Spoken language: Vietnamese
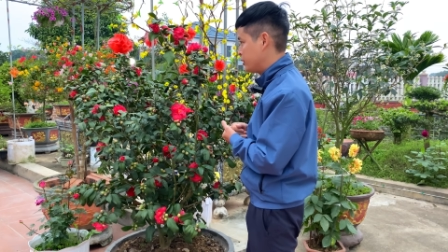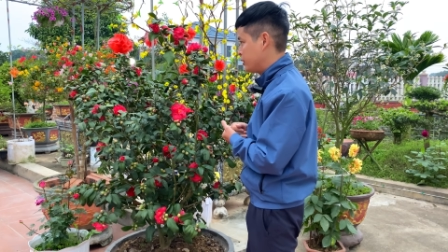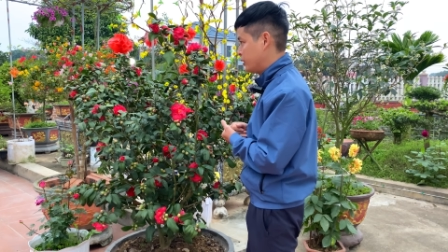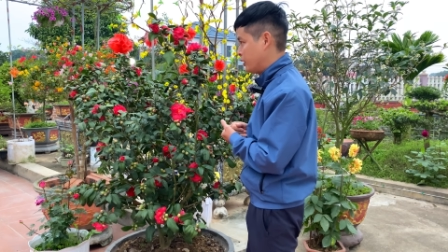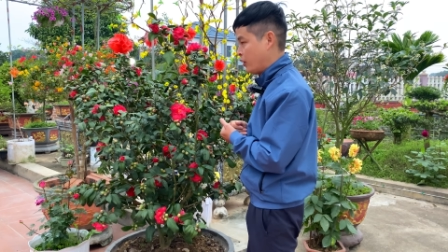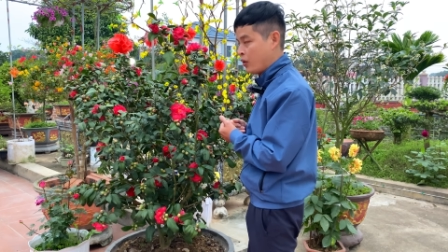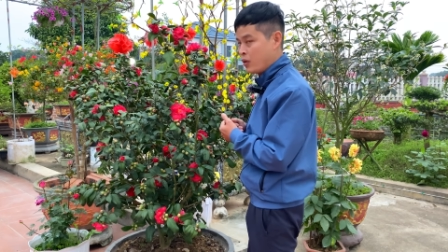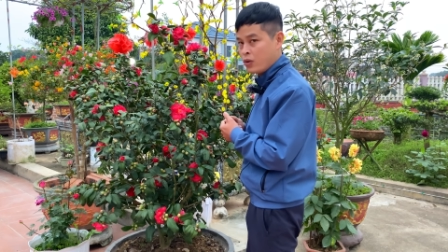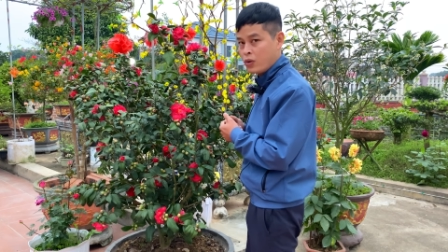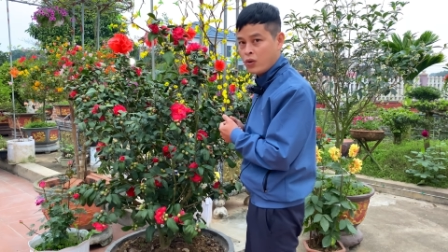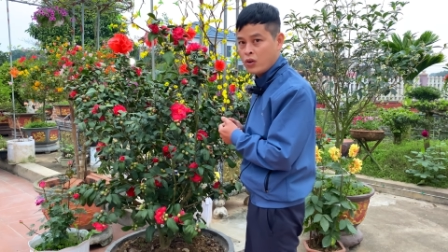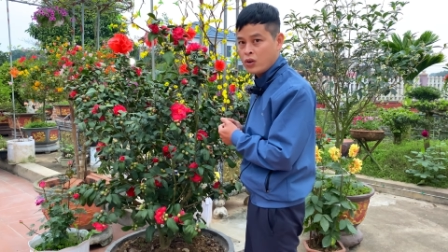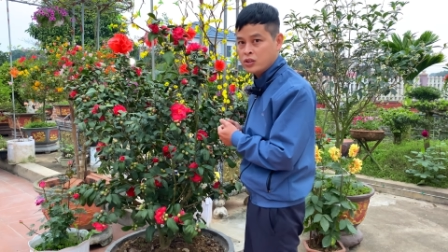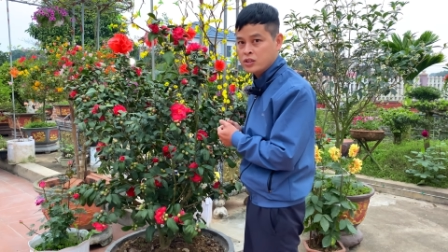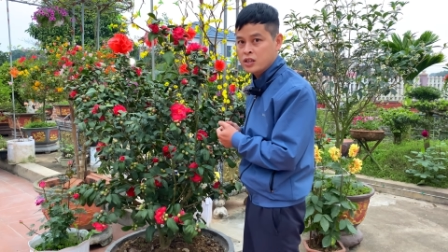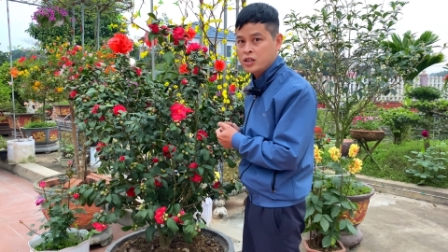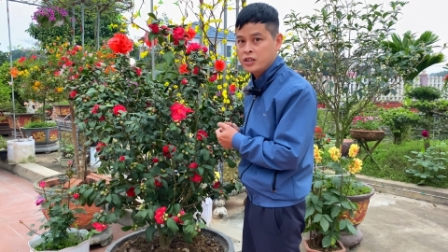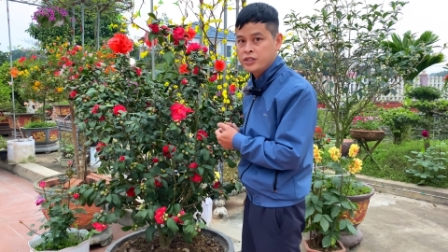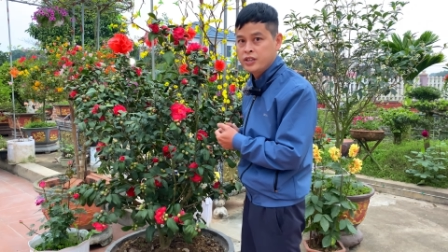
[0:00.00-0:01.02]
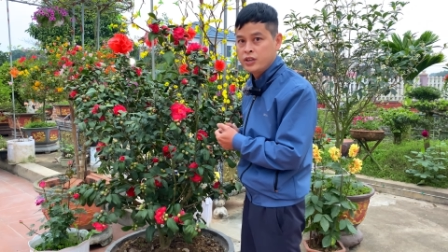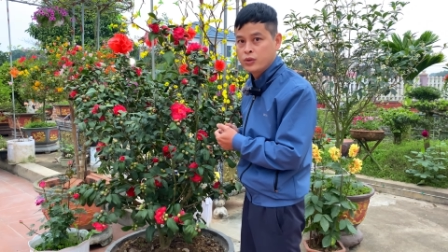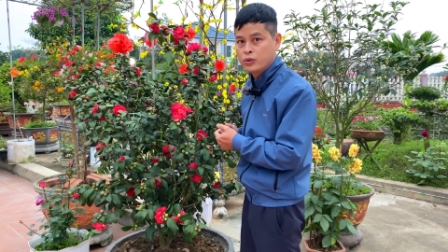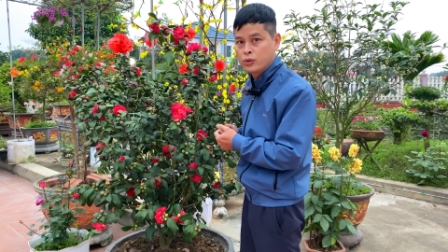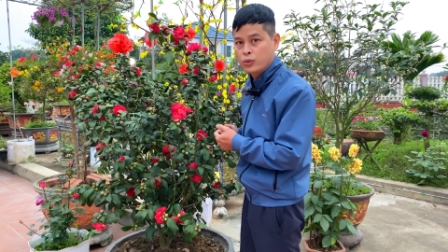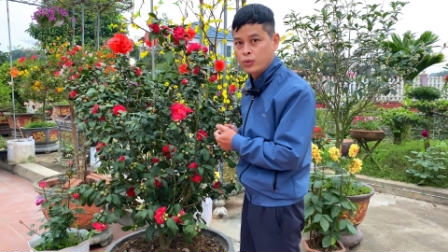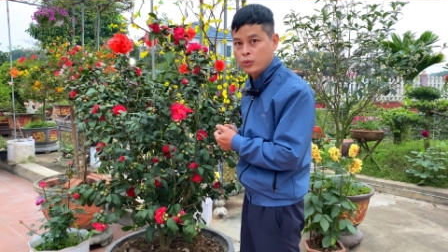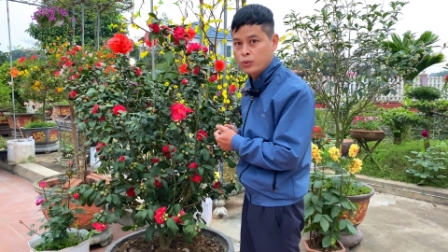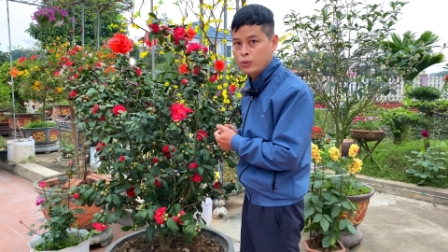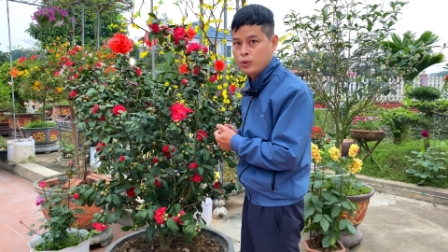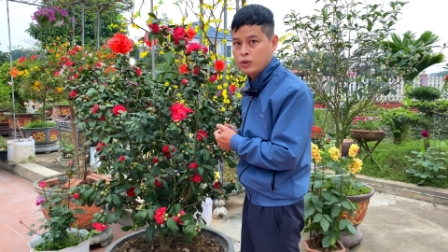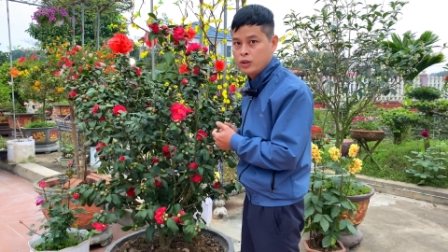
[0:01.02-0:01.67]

nó có rất là nhiều nụ